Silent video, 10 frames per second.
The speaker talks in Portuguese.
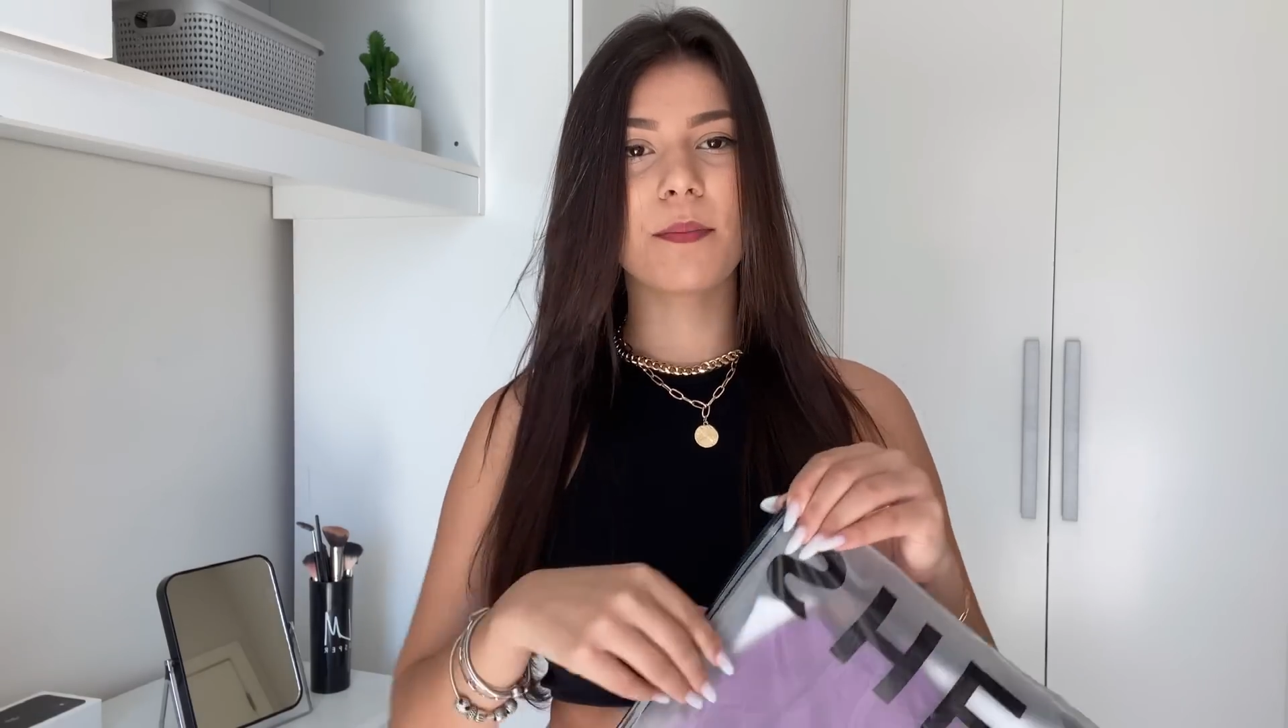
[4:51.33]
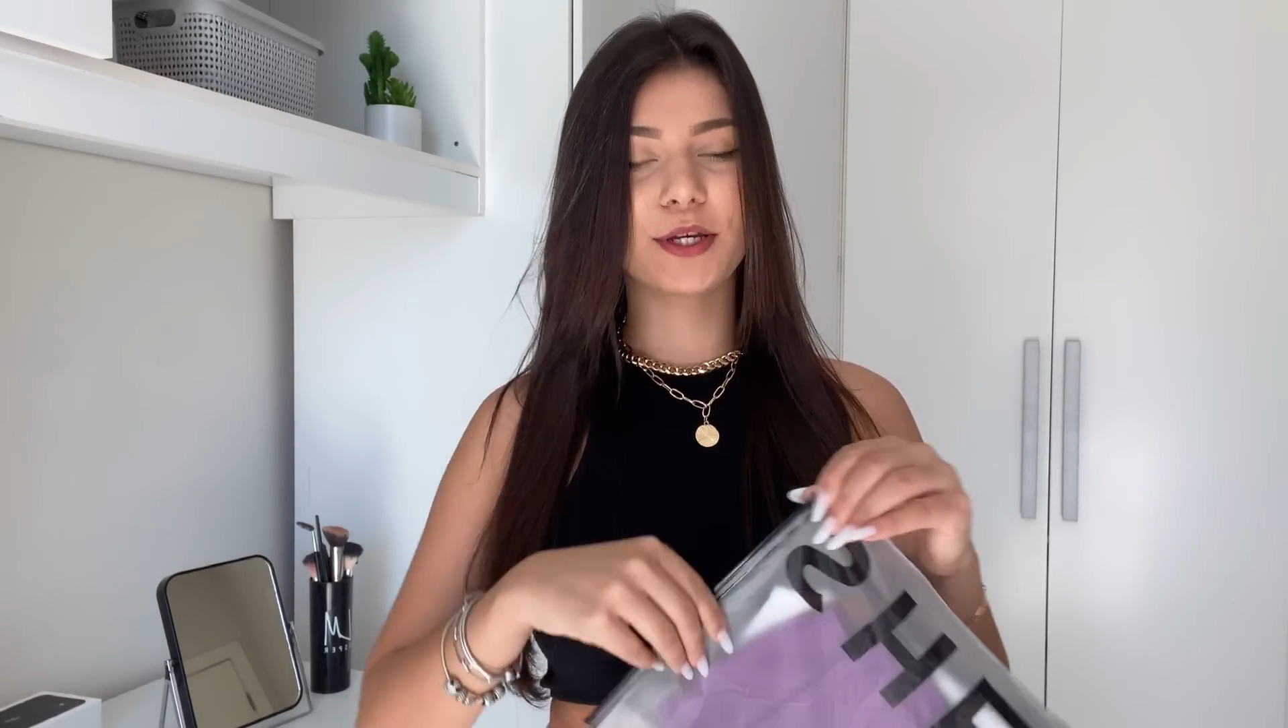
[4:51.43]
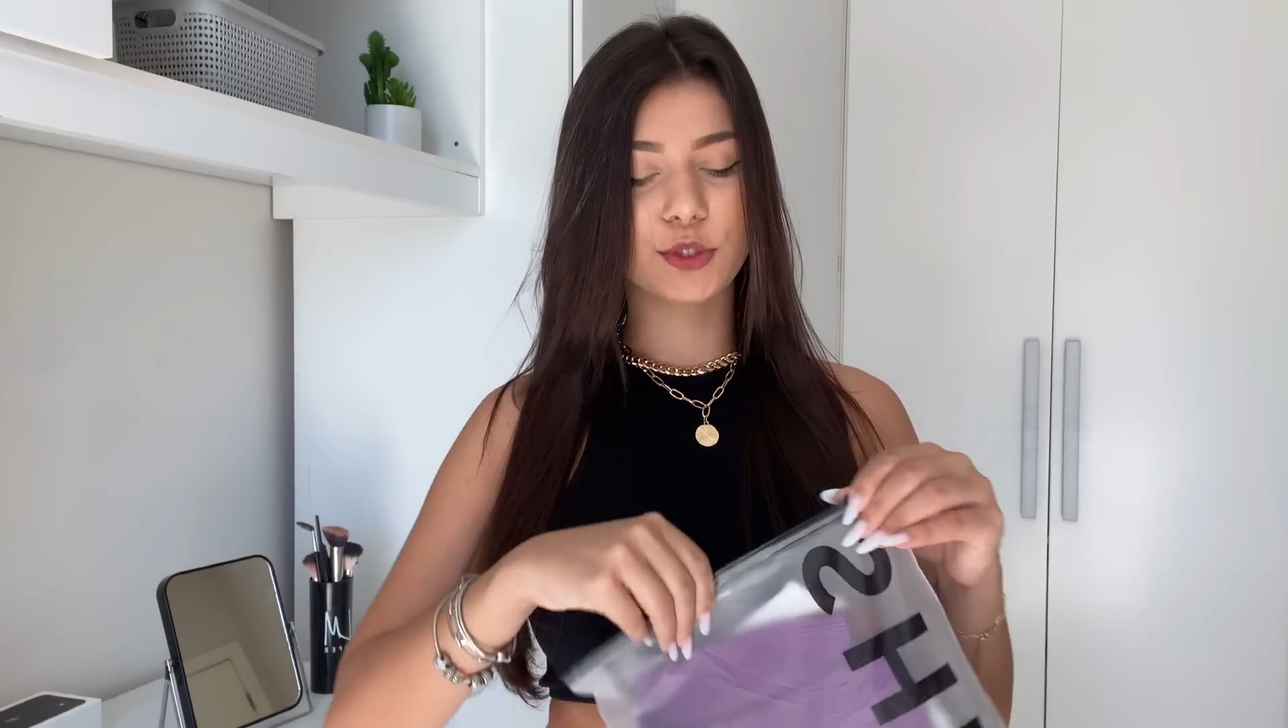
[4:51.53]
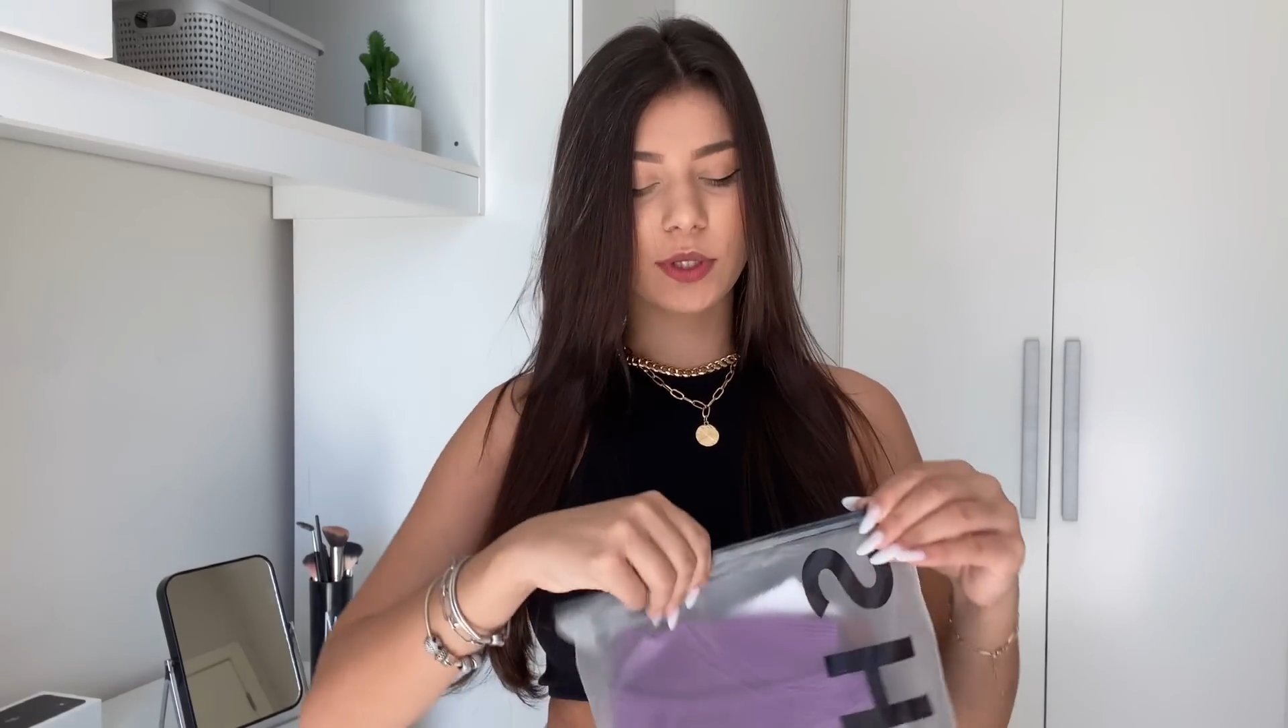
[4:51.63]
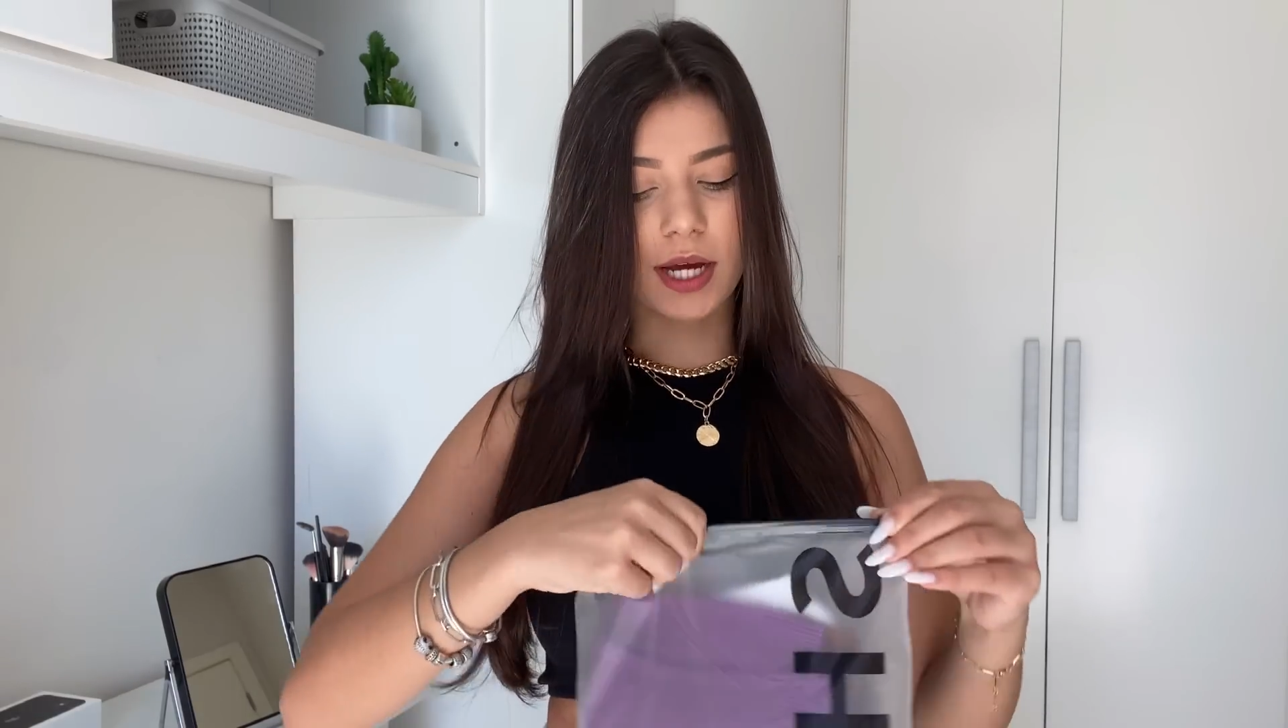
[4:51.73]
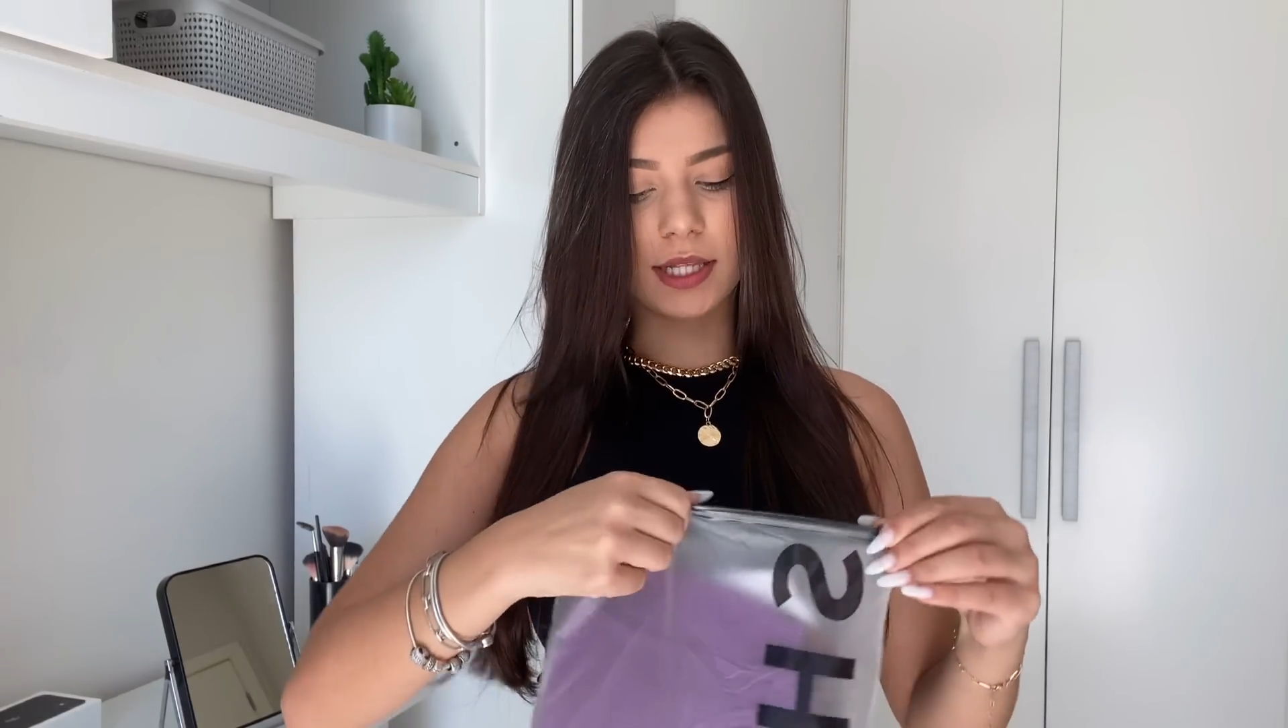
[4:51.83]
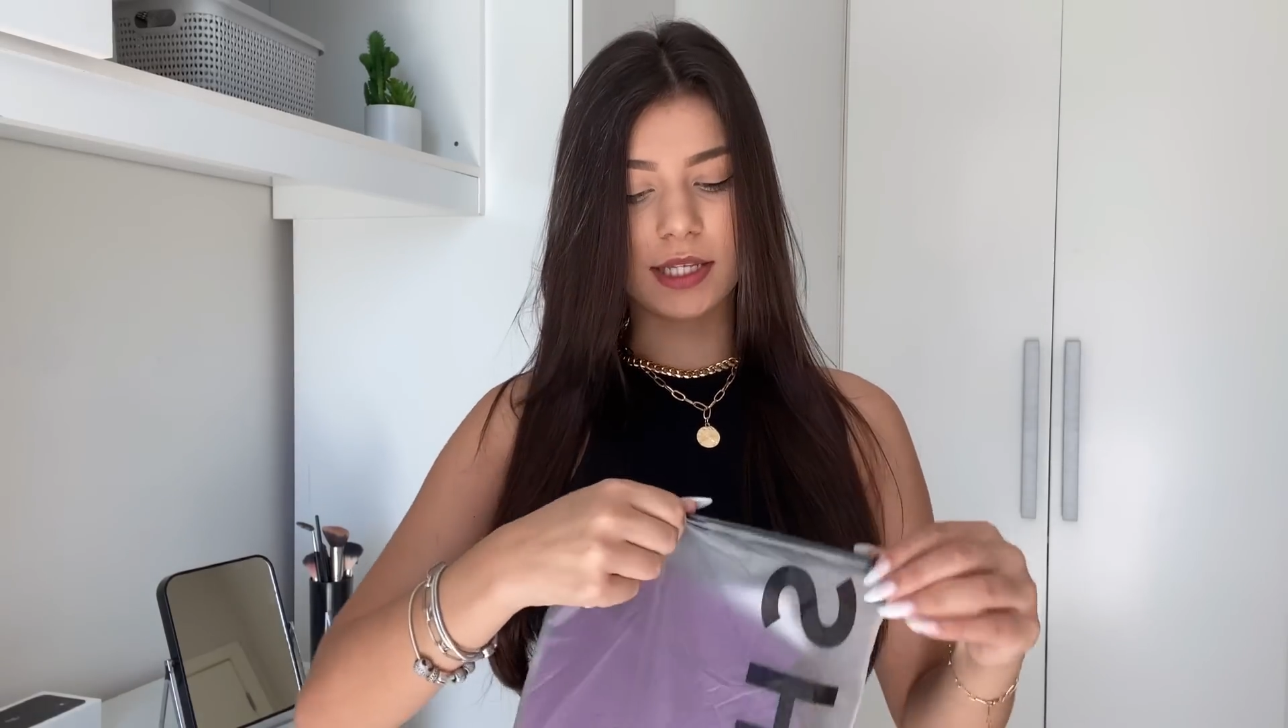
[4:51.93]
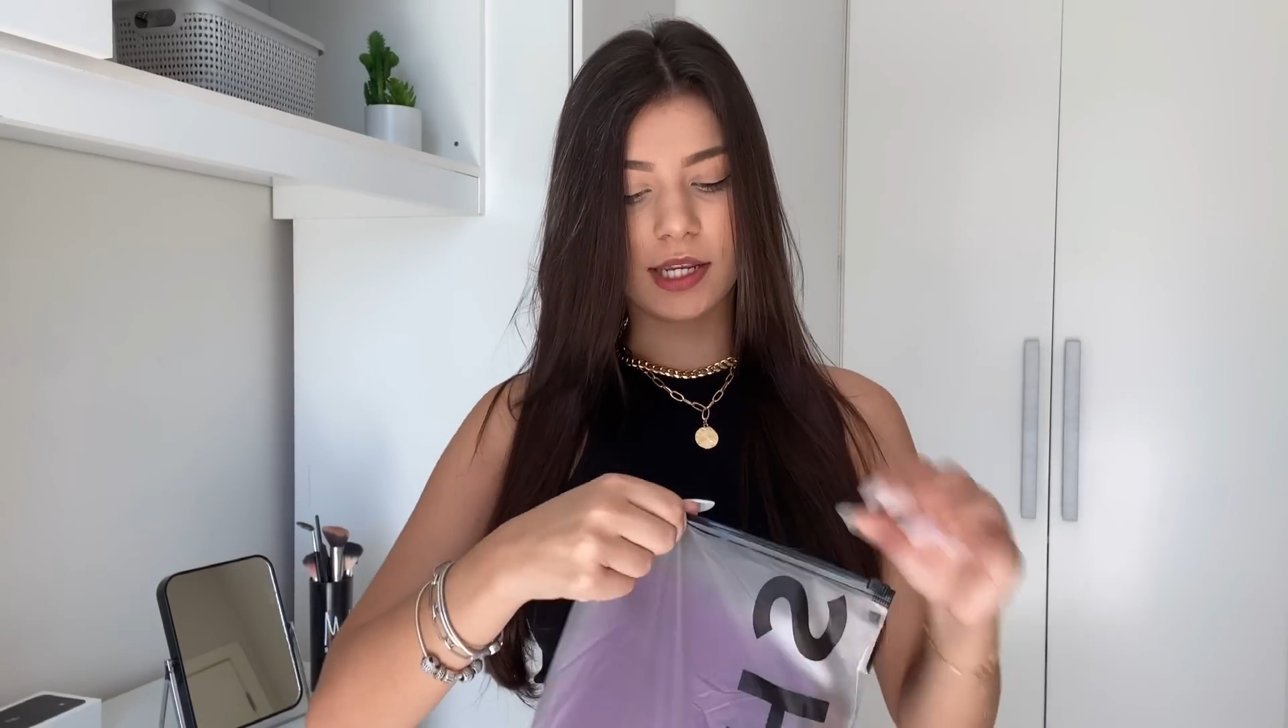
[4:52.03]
apaixonada,